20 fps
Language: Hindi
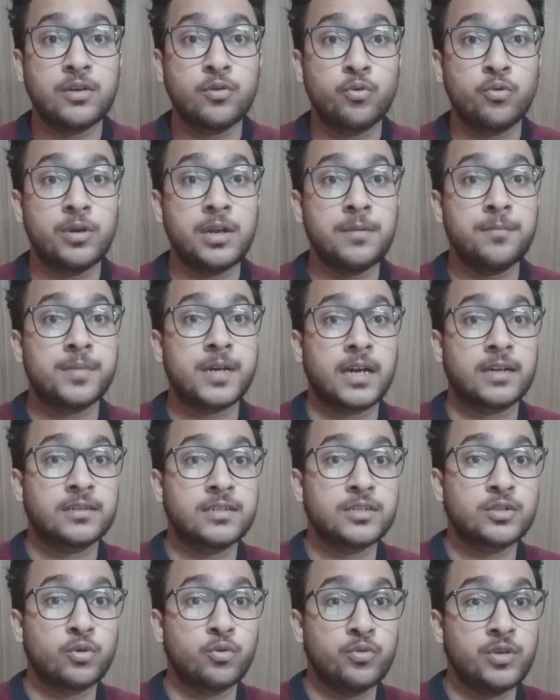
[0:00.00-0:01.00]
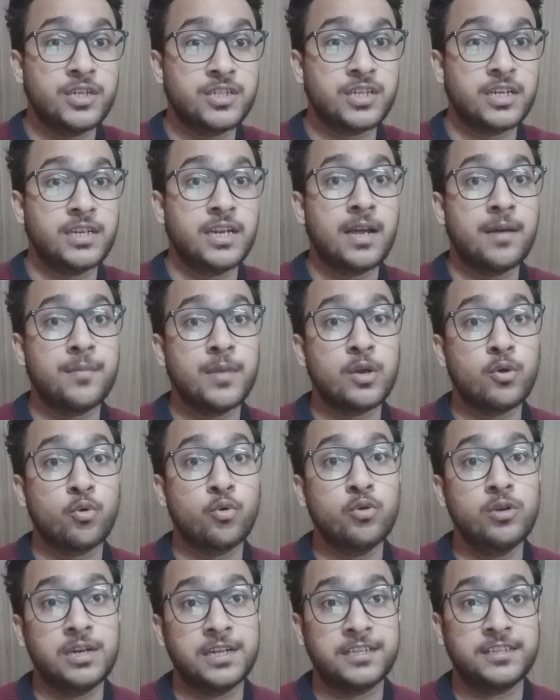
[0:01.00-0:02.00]
कोडिंग प्रैक्टिस होनी चाहिए हमें
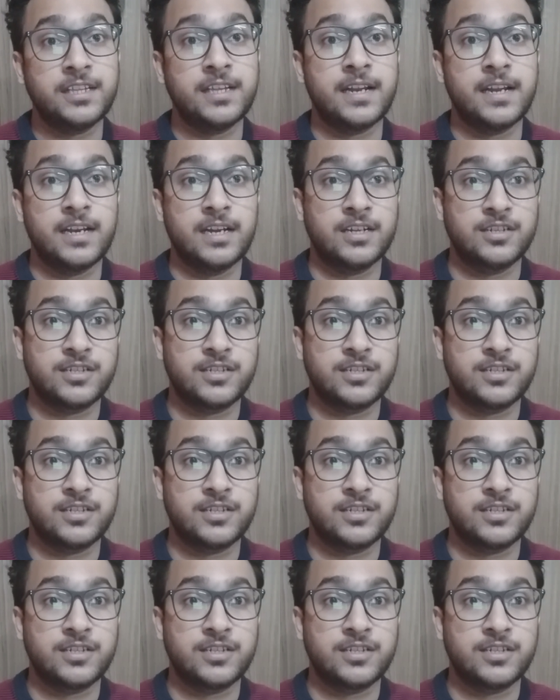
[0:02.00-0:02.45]
कोड लिखते रहना